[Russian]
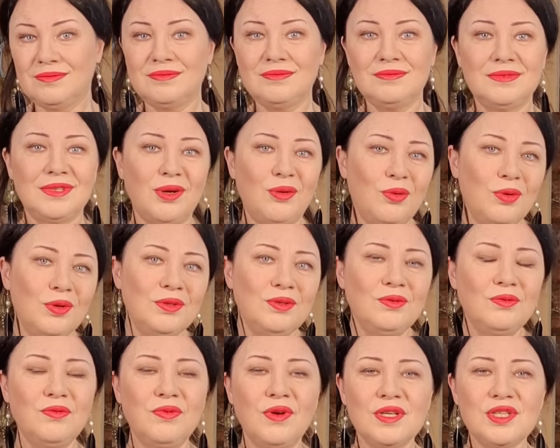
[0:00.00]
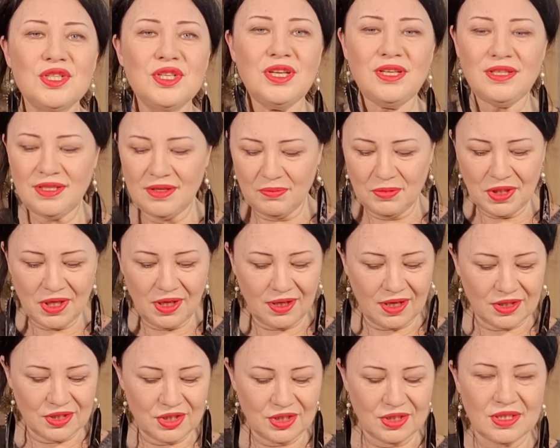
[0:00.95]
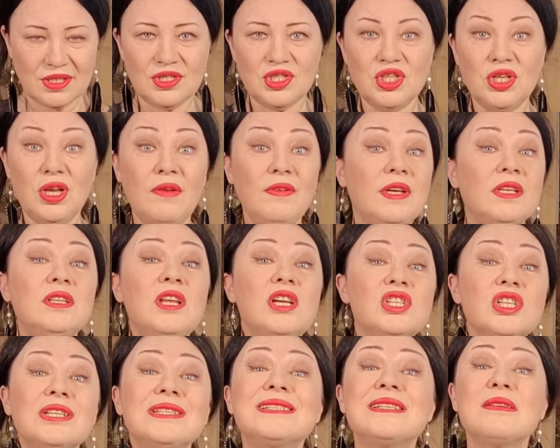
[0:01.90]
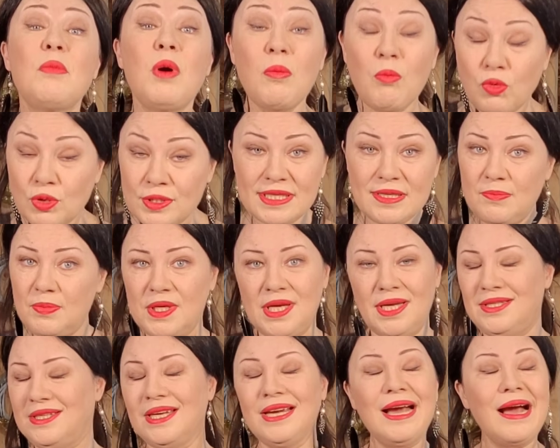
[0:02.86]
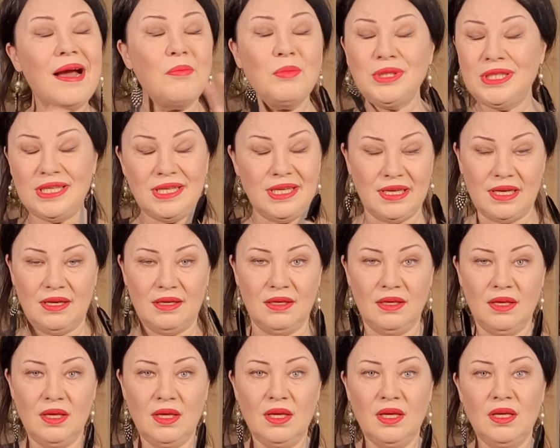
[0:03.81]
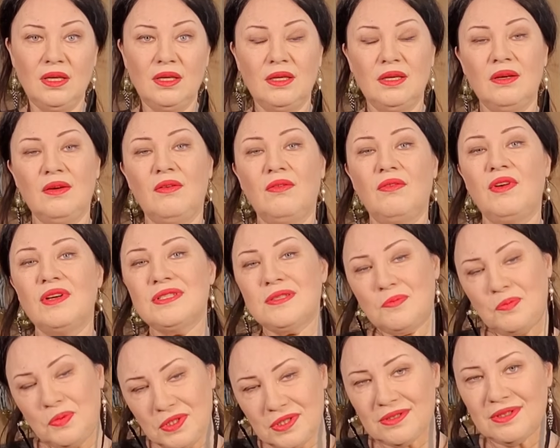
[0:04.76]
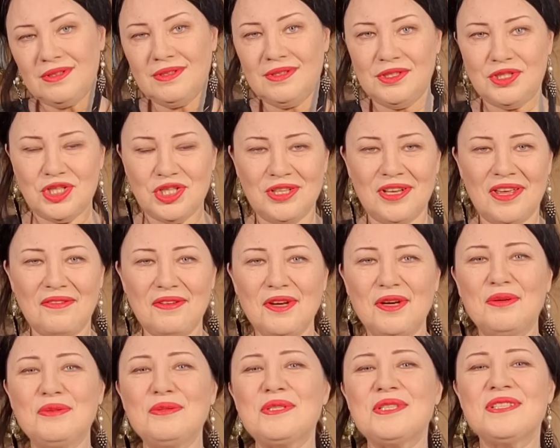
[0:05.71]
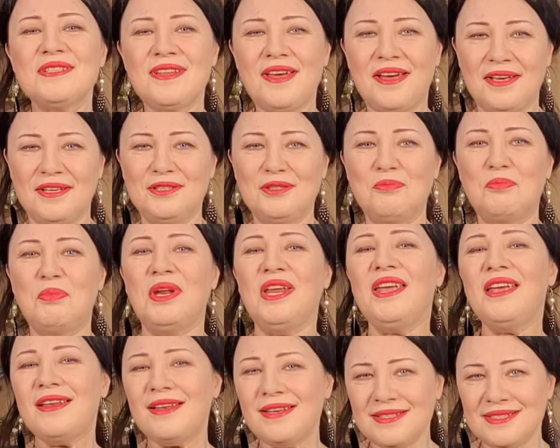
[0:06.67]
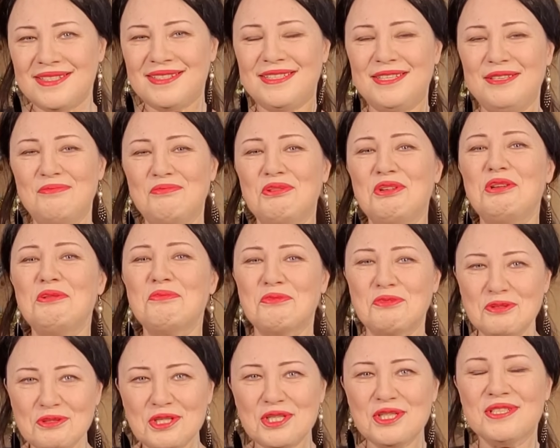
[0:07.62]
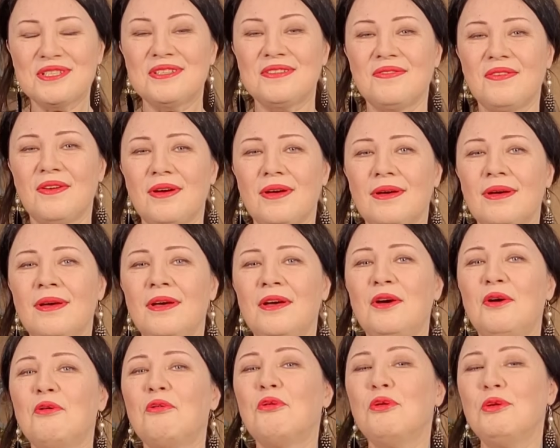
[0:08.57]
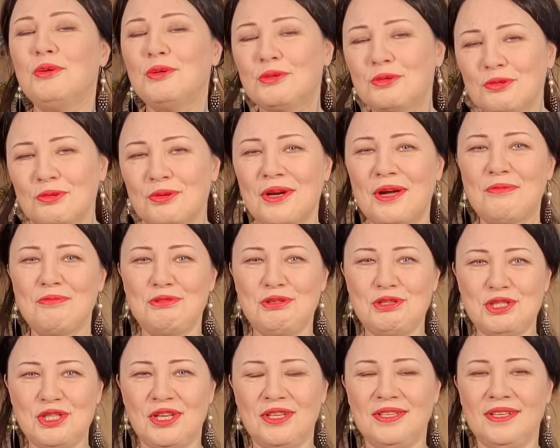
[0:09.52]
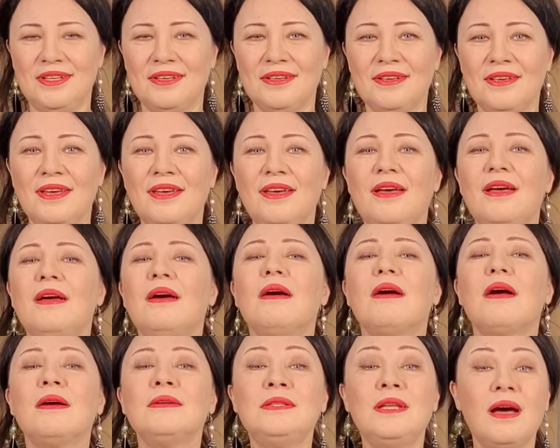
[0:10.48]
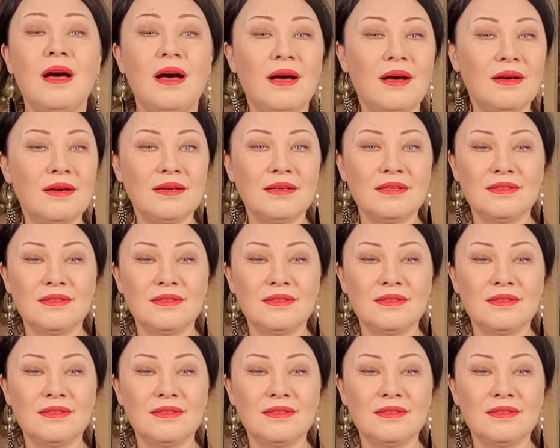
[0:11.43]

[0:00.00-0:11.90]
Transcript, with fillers: Такое неуважение, мне кажется, человека даже к самому себе, не ко мне. Воспитанный человек, он знает прелести и преимущества культуры общения. Когда